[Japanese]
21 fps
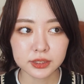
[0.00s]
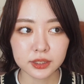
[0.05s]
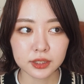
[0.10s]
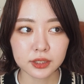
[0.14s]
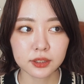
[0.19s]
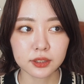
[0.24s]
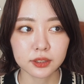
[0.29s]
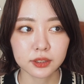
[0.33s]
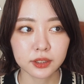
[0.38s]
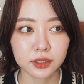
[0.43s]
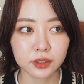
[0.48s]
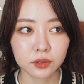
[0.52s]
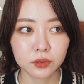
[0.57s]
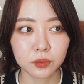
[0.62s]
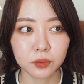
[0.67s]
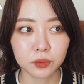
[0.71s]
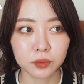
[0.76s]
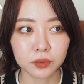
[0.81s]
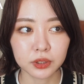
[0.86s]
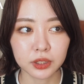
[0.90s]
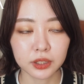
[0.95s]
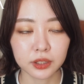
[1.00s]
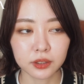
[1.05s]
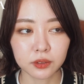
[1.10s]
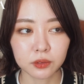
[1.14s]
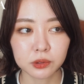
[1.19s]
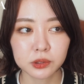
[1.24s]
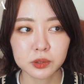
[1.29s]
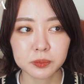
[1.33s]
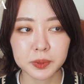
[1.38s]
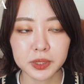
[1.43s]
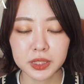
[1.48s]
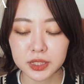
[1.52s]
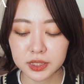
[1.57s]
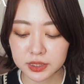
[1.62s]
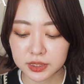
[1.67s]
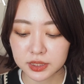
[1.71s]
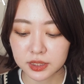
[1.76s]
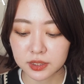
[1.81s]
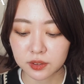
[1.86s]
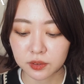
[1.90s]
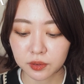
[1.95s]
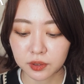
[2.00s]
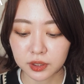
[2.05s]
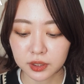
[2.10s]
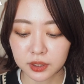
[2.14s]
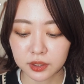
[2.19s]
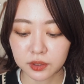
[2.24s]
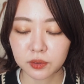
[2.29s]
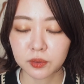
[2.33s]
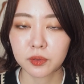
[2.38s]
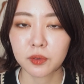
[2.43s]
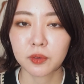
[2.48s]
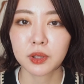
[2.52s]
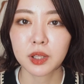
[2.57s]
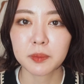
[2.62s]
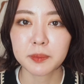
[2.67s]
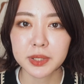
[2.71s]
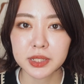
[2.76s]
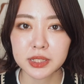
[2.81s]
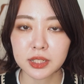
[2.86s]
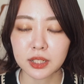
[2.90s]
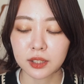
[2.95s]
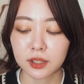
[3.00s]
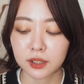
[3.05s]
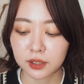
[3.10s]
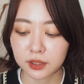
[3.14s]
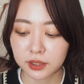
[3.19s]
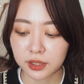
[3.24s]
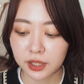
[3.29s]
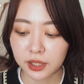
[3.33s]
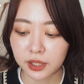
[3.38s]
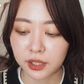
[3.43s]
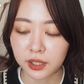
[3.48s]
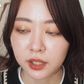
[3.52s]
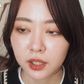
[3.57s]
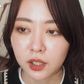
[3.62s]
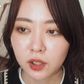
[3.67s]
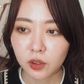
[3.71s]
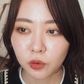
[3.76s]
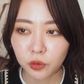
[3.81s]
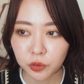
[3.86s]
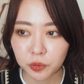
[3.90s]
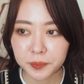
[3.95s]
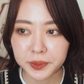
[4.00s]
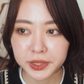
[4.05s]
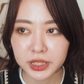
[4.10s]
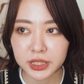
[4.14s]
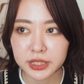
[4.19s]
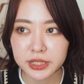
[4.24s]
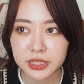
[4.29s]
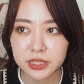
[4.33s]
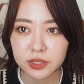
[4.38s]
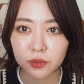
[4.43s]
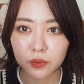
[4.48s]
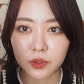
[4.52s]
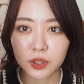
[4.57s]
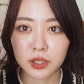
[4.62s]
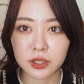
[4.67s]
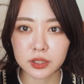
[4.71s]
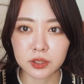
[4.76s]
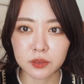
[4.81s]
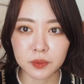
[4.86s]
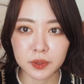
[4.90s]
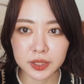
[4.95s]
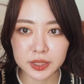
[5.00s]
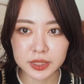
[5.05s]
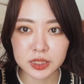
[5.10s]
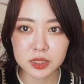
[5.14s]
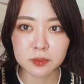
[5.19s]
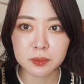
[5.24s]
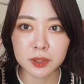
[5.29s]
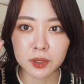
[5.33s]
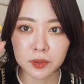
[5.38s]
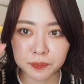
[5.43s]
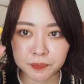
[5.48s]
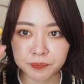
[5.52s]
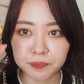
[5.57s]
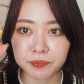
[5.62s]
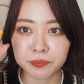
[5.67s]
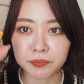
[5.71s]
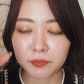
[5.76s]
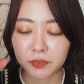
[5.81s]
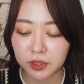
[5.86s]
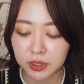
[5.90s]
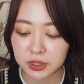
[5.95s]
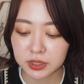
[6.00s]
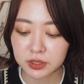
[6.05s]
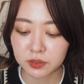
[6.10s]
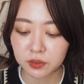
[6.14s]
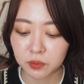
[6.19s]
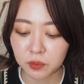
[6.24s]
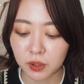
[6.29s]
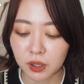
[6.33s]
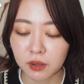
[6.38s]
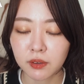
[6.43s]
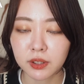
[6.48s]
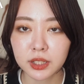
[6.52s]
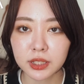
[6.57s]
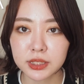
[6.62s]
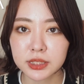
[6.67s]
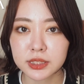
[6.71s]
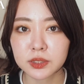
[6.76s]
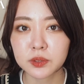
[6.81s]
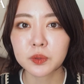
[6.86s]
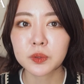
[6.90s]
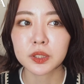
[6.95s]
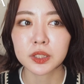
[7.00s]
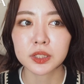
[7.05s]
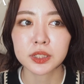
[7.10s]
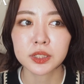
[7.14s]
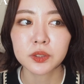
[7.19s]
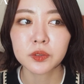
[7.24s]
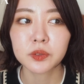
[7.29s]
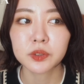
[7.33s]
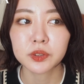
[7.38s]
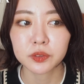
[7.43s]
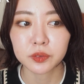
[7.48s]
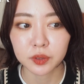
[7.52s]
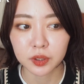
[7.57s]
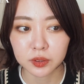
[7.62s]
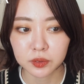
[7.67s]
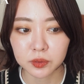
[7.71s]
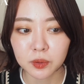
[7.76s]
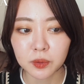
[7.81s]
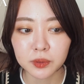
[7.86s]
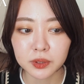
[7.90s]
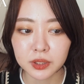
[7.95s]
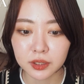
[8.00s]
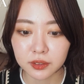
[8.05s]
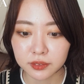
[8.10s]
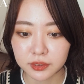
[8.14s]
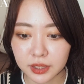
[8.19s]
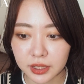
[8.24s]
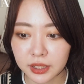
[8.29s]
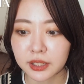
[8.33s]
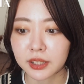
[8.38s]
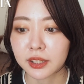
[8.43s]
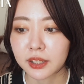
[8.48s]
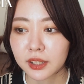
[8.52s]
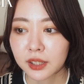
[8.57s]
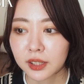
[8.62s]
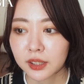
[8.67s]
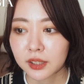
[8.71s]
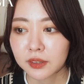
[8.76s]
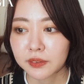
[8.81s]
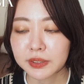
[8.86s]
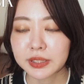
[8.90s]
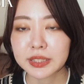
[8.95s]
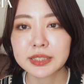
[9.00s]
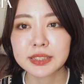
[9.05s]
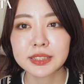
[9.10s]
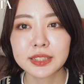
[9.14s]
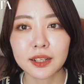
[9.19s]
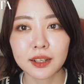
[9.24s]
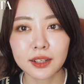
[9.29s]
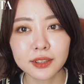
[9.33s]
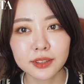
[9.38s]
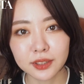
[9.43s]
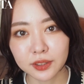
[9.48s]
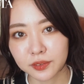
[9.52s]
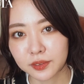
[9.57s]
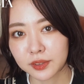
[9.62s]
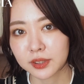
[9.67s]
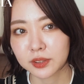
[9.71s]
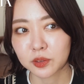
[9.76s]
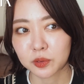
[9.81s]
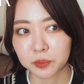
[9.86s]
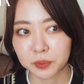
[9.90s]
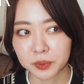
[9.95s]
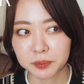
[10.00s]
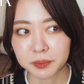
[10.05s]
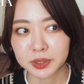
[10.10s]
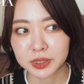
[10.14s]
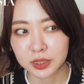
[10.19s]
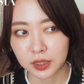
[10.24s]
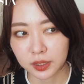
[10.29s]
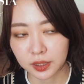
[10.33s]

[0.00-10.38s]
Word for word: が結構ねコスメキッチンとかでいろいろ試した中で、コスメキッチンの中では一番私はこう泡立ちとか匂いとかトータルで私に合ってるなと思いました